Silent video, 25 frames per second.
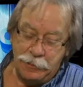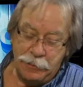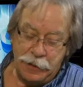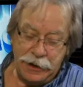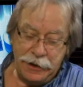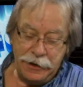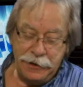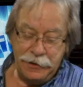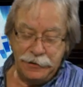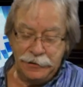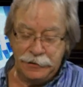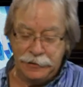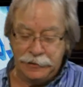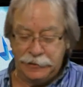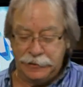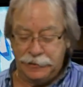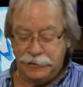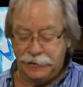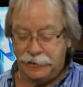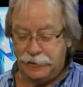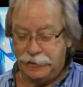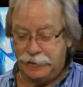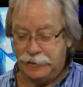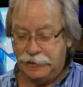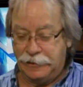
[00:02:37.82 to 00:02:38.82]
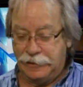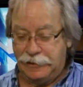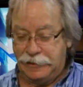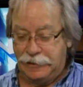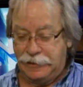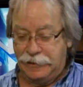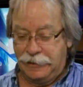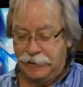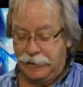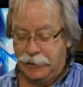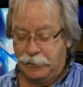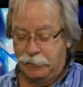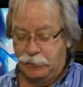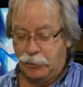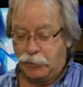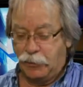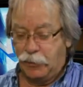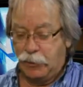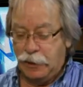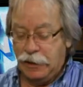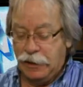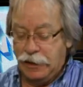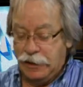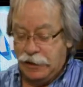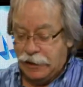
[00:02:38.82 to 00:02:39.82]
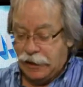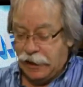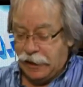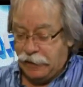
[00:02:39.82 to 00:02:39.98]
Ben, euh, le pourquoi?